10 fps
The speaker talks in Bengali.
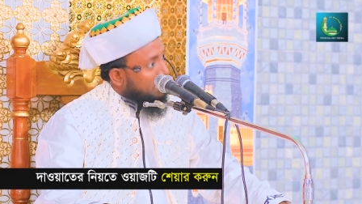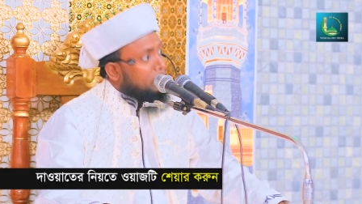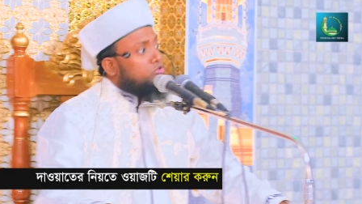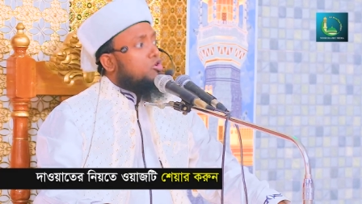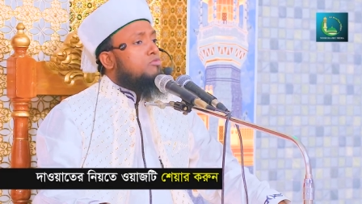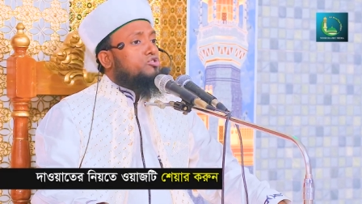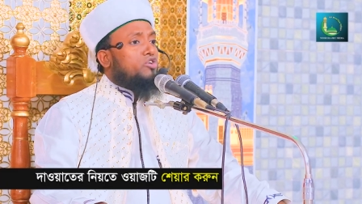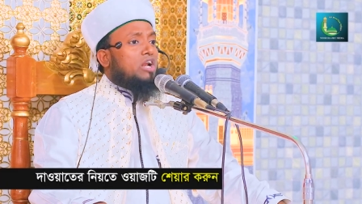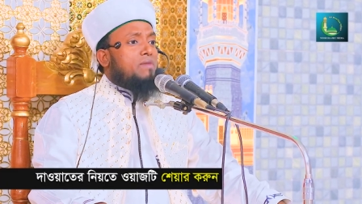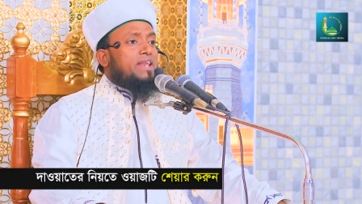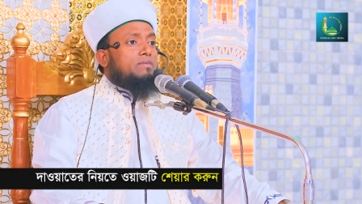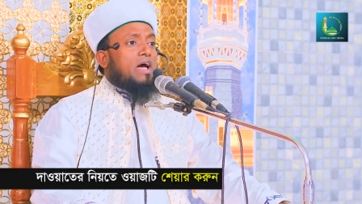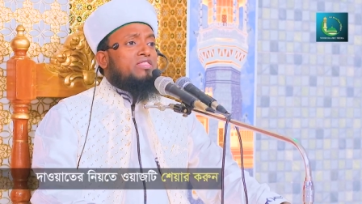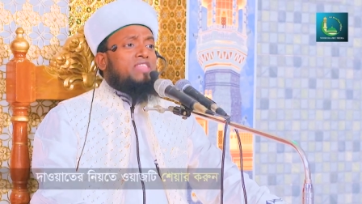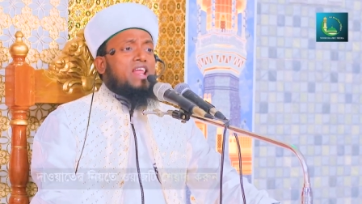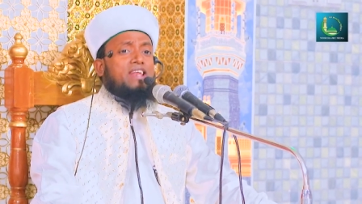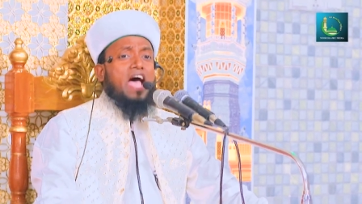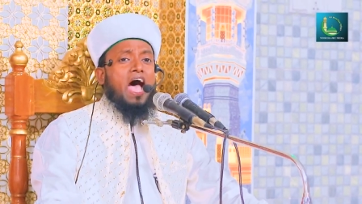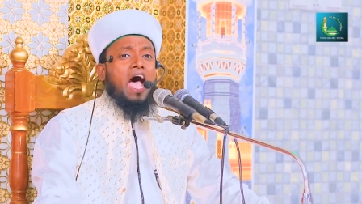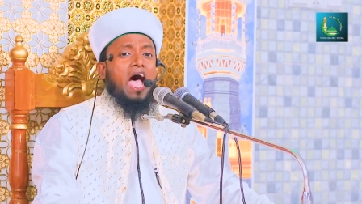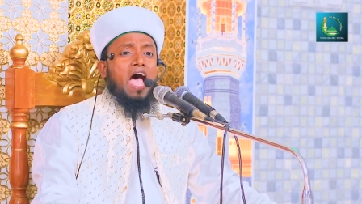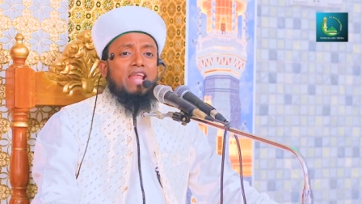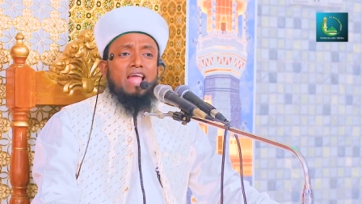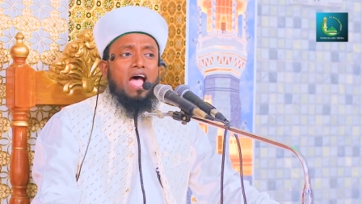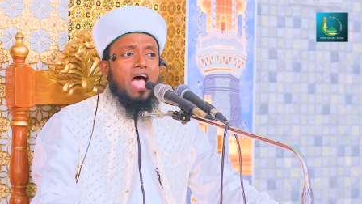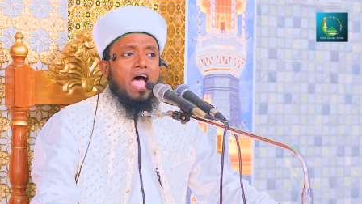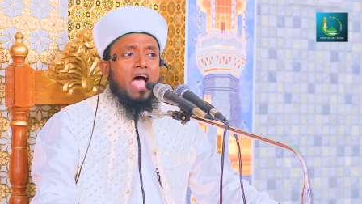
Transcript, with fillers: কিন্তু মুসলমান ইমানদার না না